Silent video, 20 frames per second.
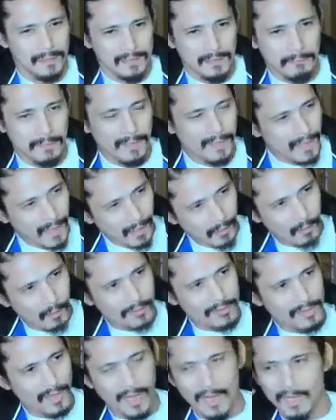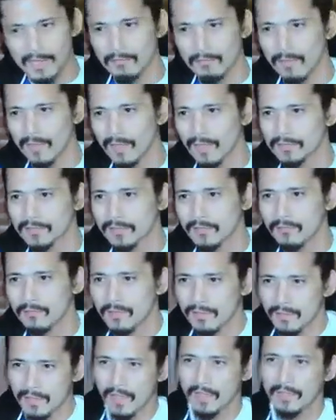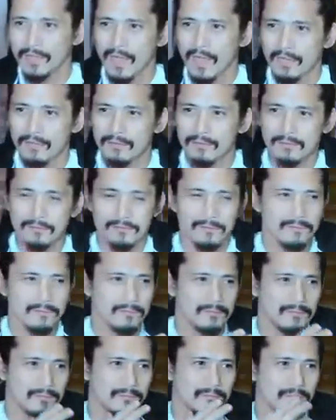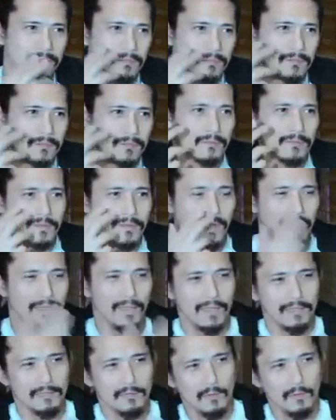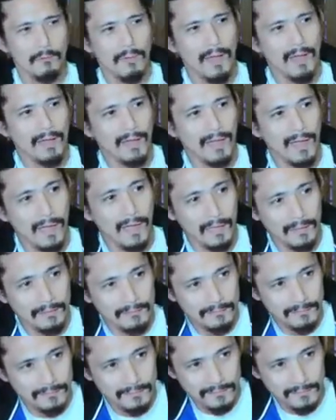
sa bilang ko, isang araw lang kasi yun eh, nanganak. Nung, nanganak nung umaga,